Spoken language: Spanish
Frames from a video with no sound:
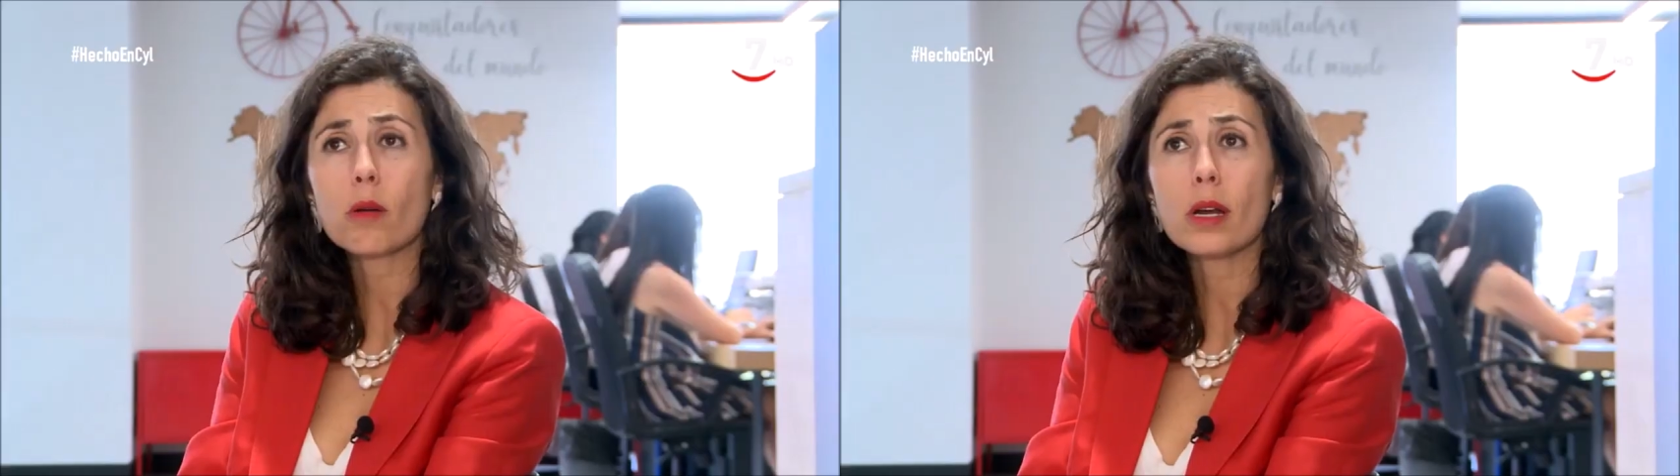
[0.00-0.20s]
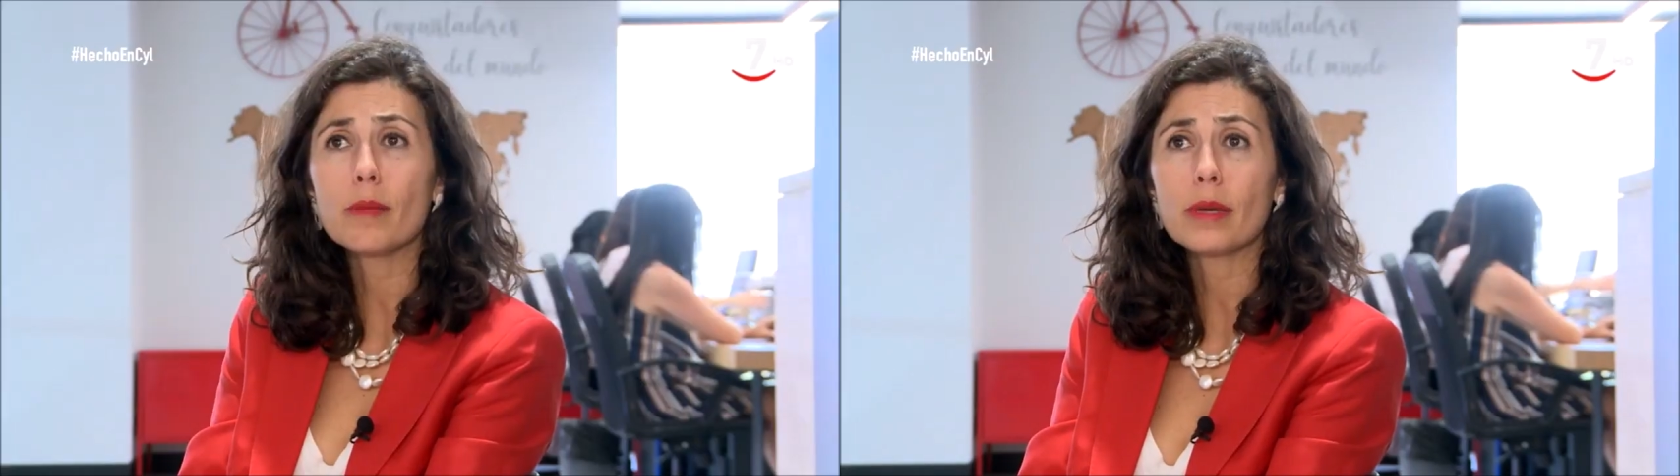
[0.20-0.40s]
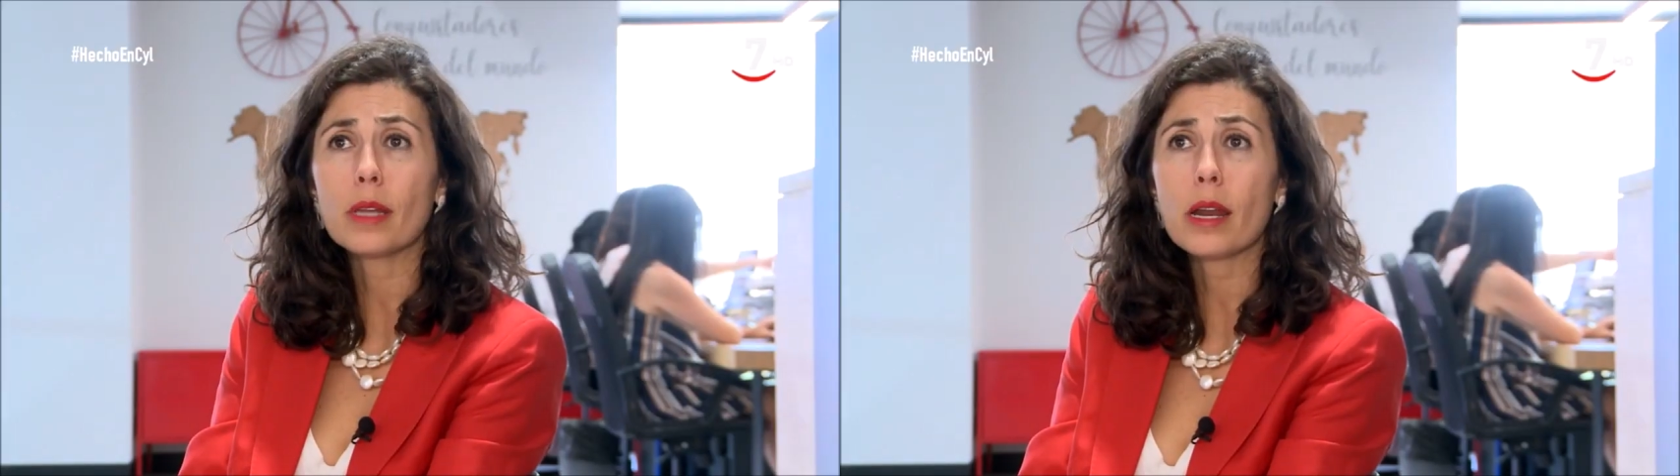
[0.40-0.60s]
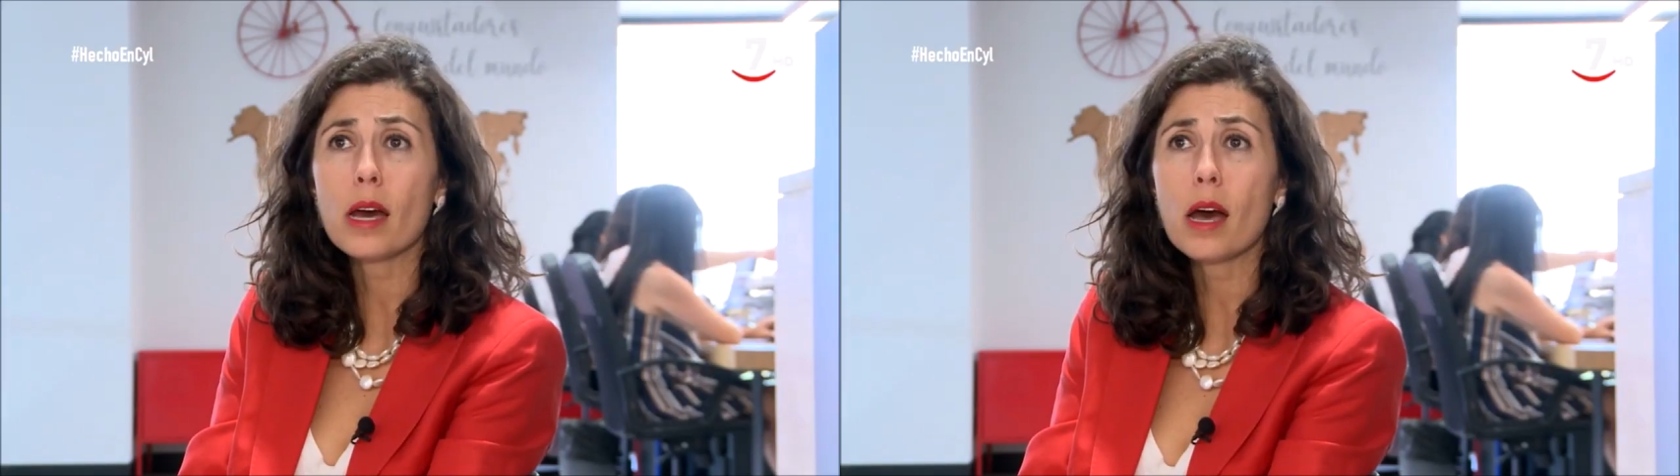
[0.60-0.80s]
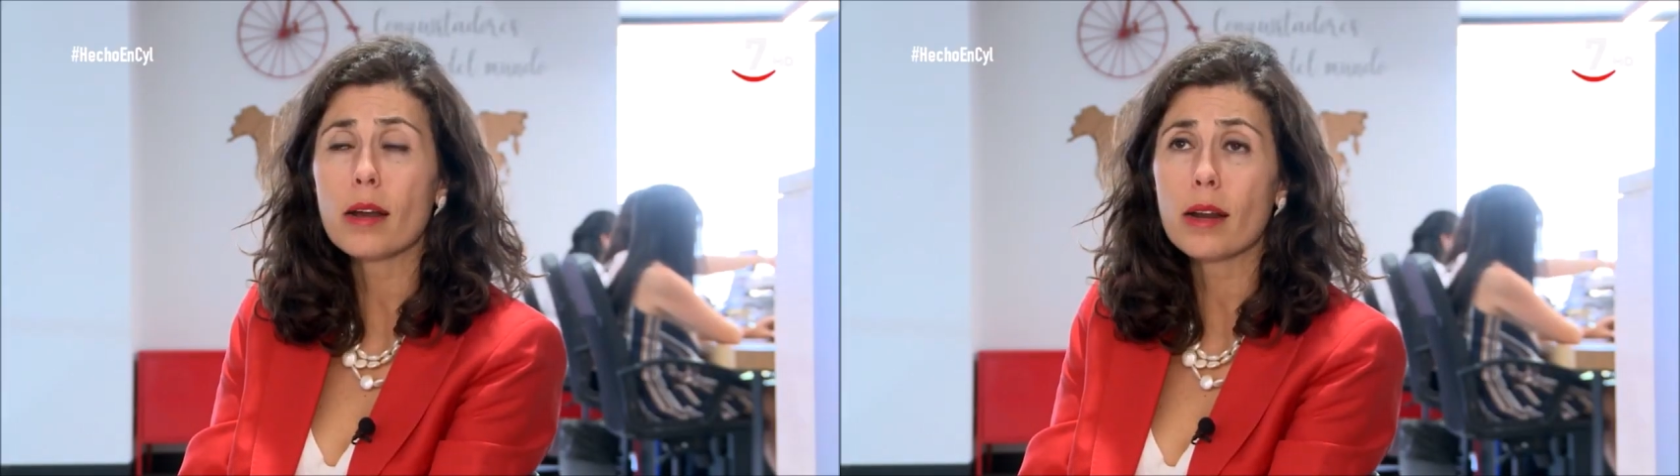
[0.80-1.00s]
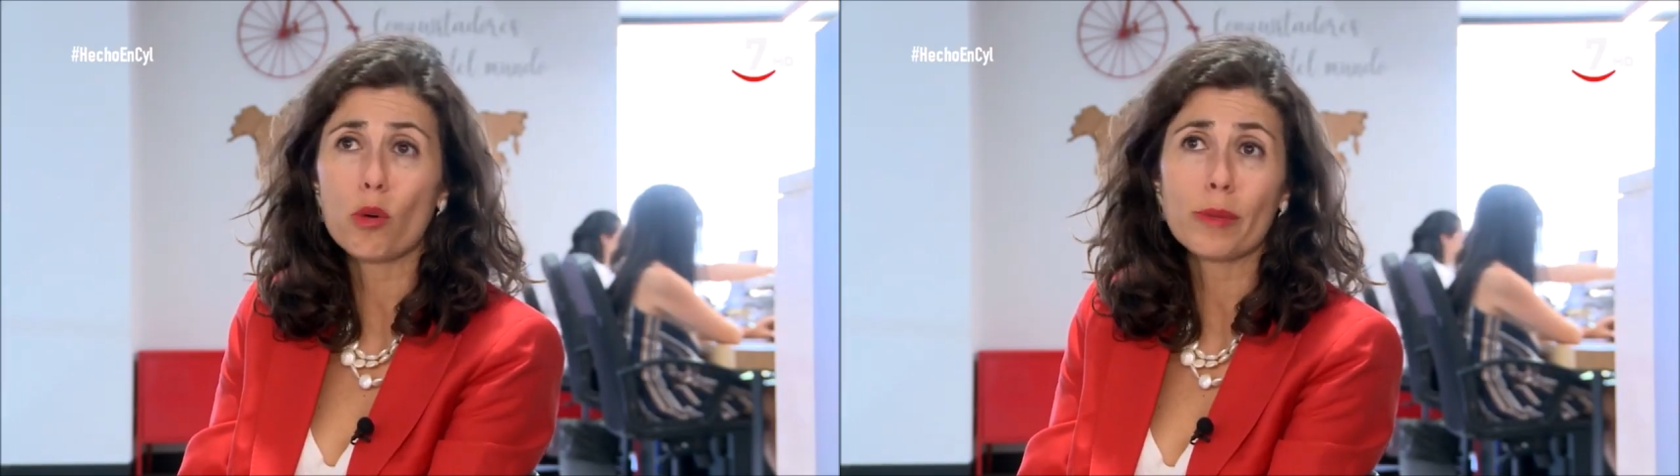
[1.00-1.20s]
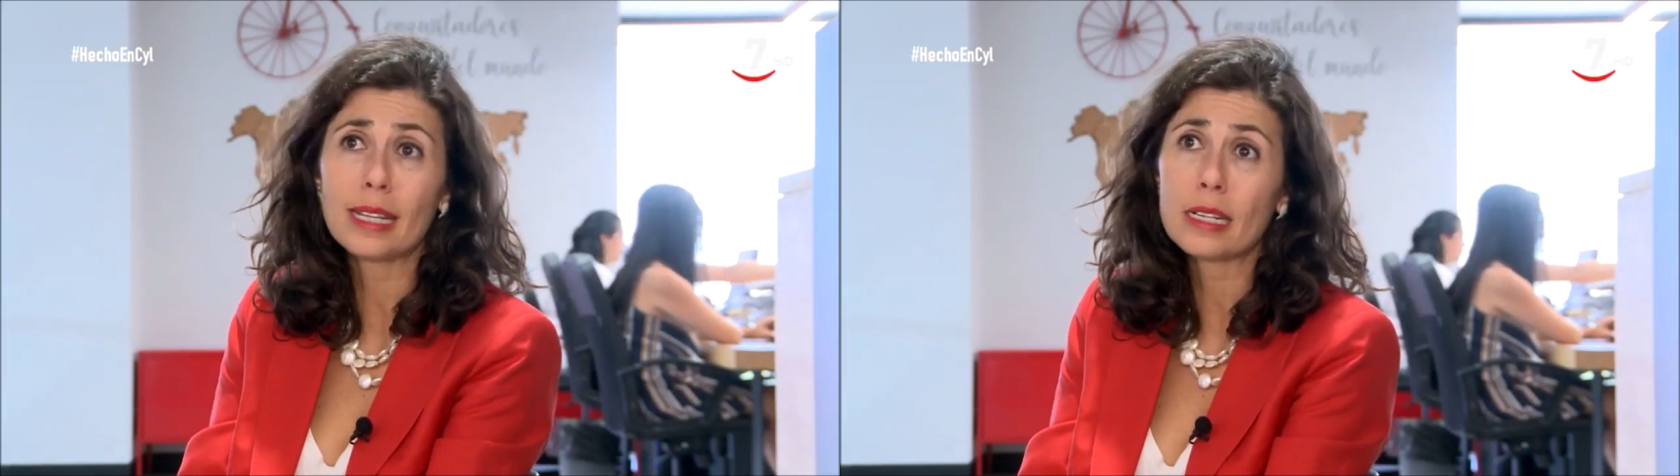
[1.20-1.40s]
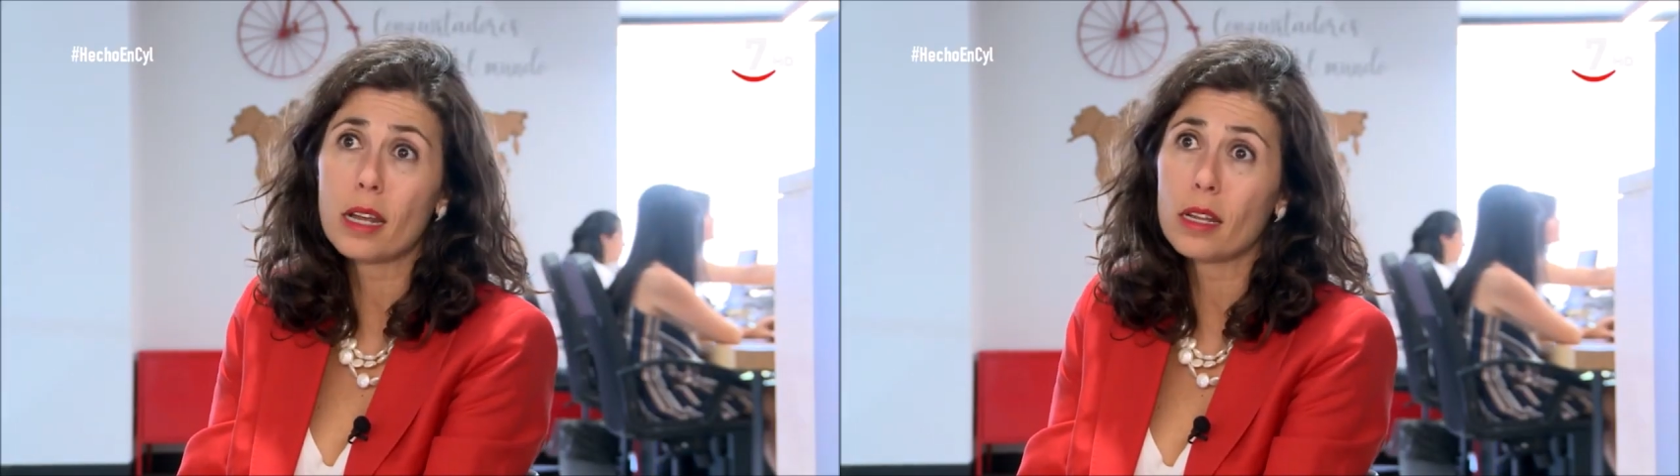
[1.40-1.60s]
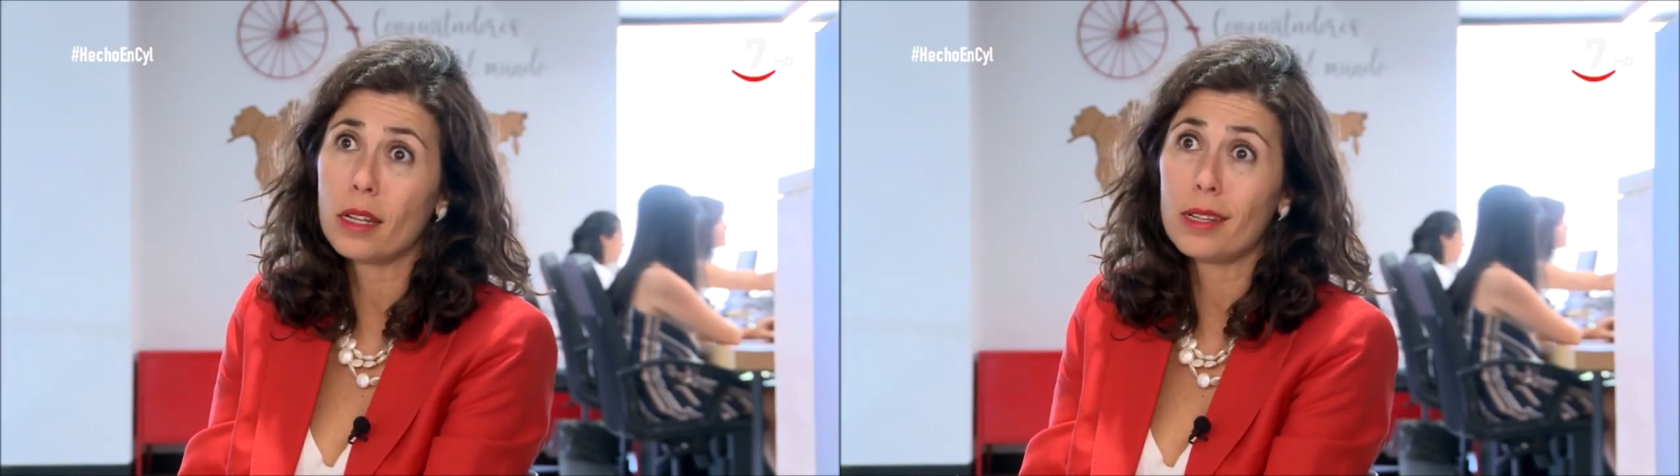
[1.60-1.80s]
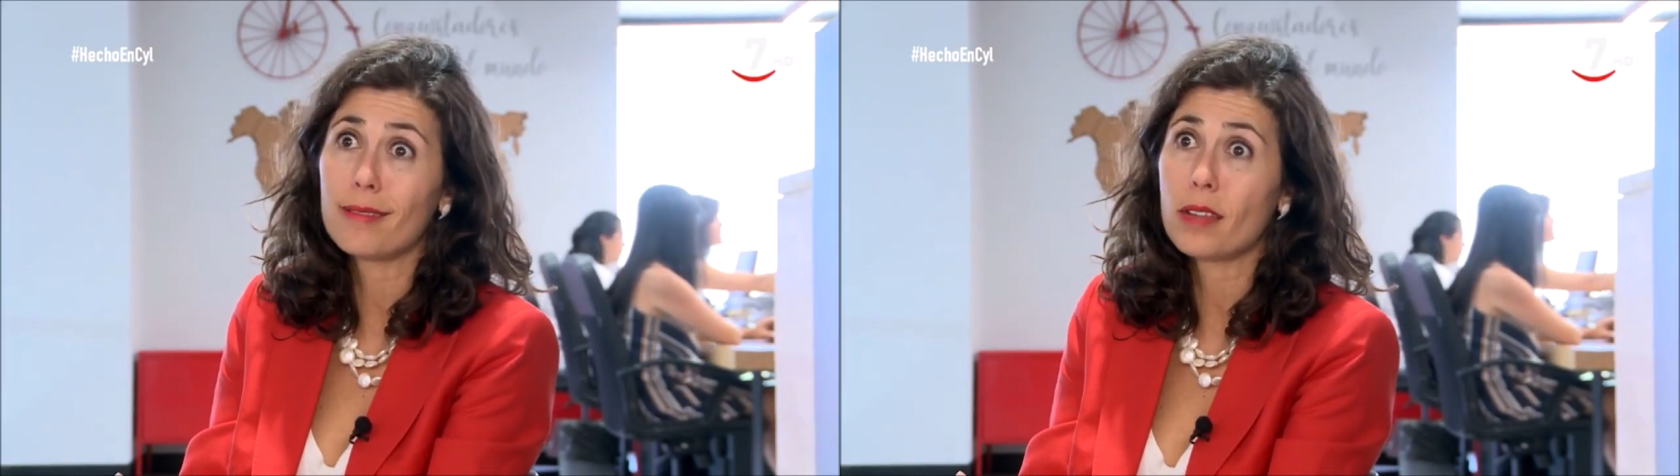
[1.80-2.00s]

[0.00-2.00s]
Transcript: agroalimentaria recomienda estar en el